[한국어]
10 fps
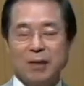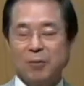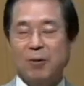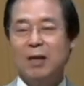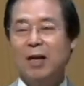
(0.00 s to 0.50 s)

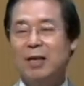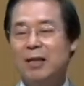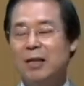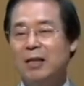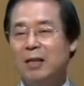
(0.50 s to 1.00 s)
원래
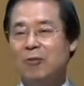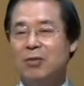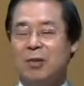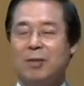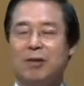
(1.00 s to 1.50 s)

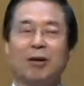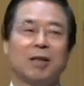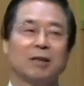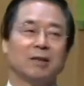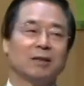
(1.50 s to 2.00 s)
이여호사바
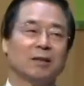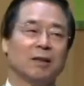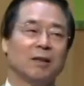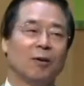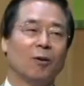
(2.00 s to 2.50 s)
왕은
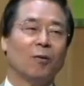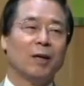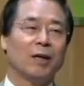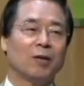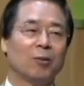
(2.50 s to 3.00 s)

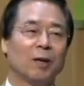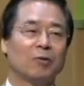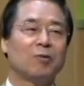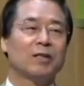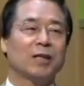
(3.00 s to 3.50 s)
오베네돔의
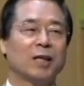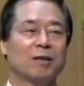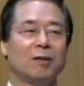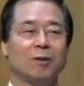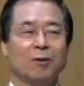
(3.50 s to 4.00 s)
둘째
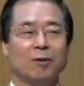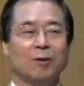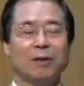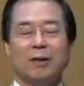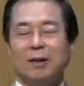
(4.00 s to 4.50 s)
아들로
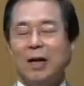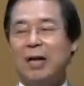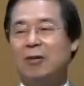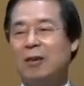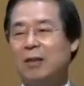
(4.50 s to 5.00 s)

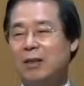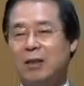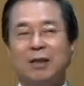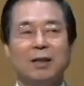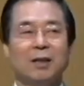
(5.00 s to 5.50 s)
다윗 왕
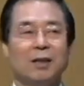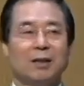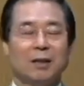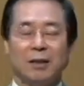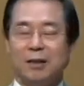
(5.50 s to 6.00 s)
때
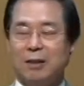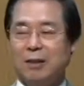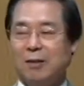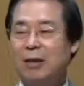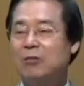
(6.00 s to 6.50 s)

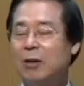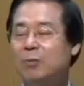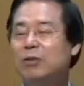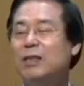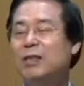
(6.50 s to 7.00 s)
왕궁이
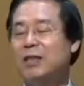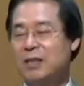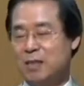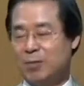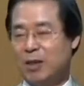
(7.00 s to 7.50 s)

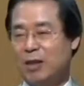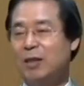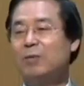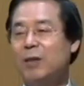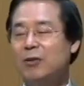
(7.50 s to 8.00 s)
문직이었습니다.
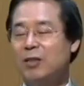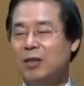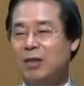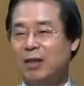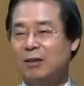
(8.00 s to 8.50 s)

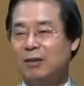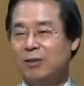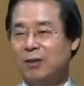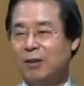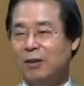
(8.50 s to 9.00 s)
경비원이었다는 거예요.
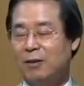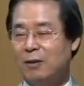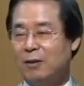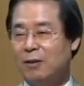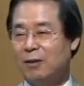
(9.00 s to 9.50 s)

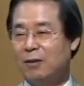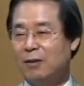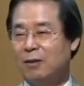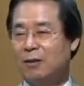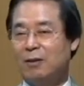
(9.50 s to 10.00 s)

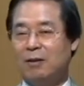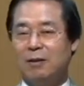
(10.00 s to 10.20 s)
이렇게 에,